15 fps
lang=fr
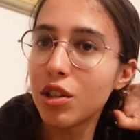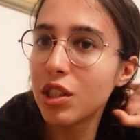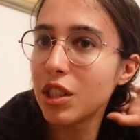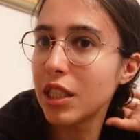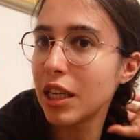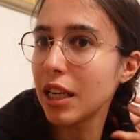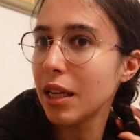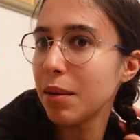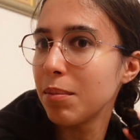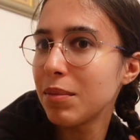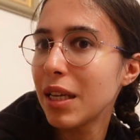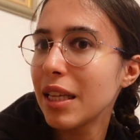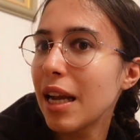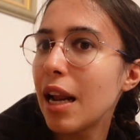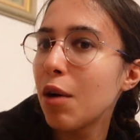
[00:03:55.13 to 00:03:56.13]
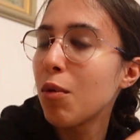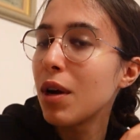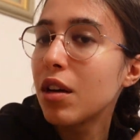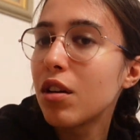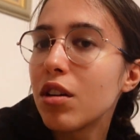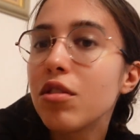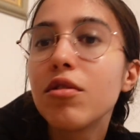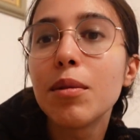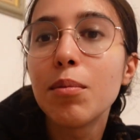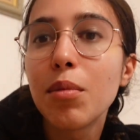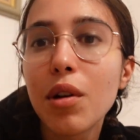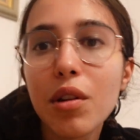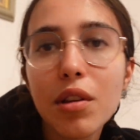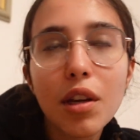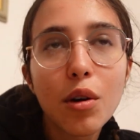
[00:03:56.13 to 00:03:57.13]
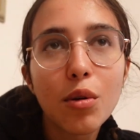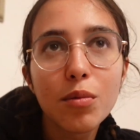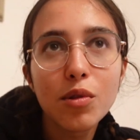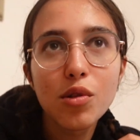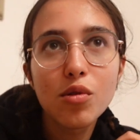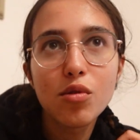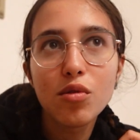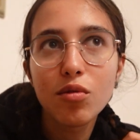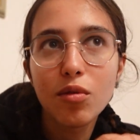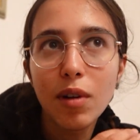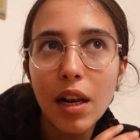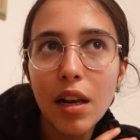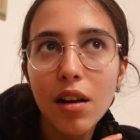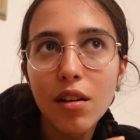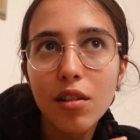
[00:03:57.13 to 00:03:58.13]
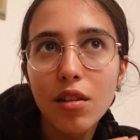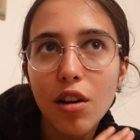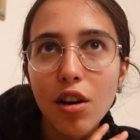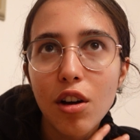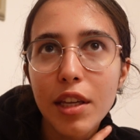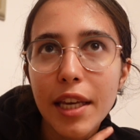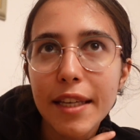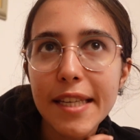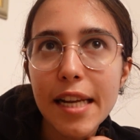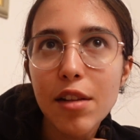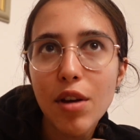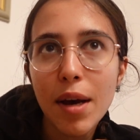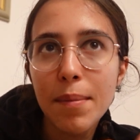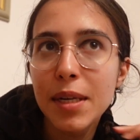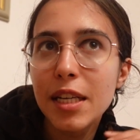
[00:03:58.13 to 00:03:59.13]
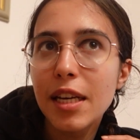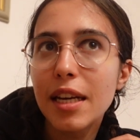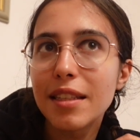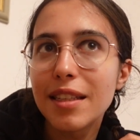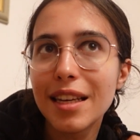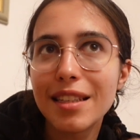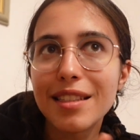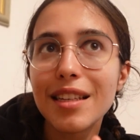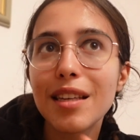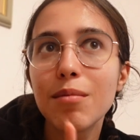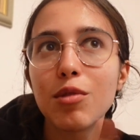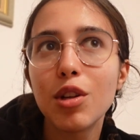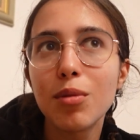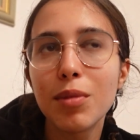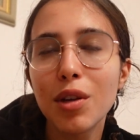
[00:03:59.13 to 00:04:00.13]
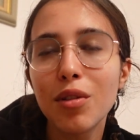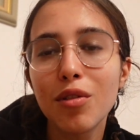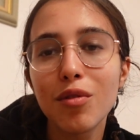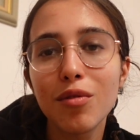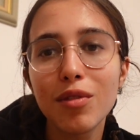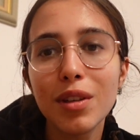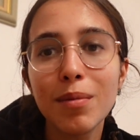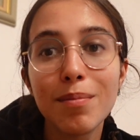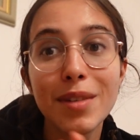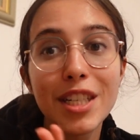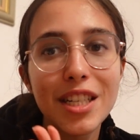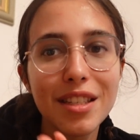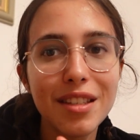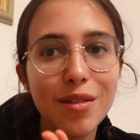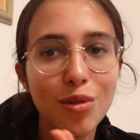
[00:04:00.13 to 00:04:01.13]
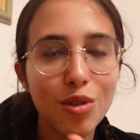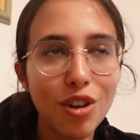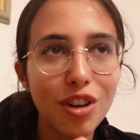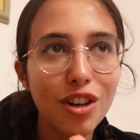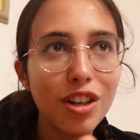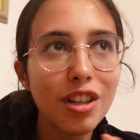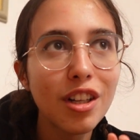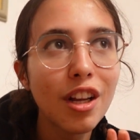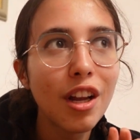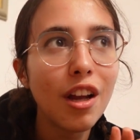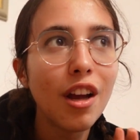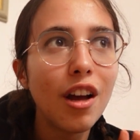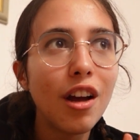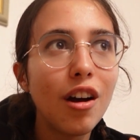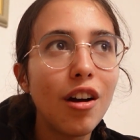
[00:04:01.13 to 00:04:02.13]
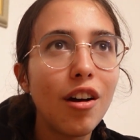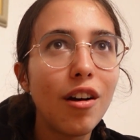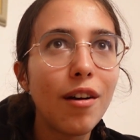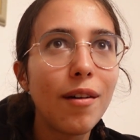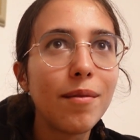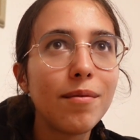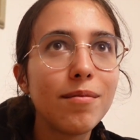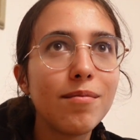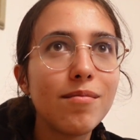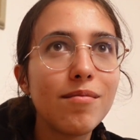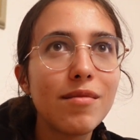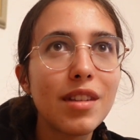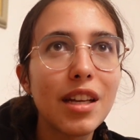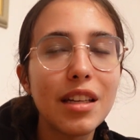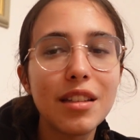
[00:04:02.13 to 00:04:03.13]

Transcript: j'ai peut-être à la Wicon, je vais me prendre des romances de Noël euh, il y a celle de Amélie Sastier qui me donne bien envie, mais j'hésite encore. Euh, et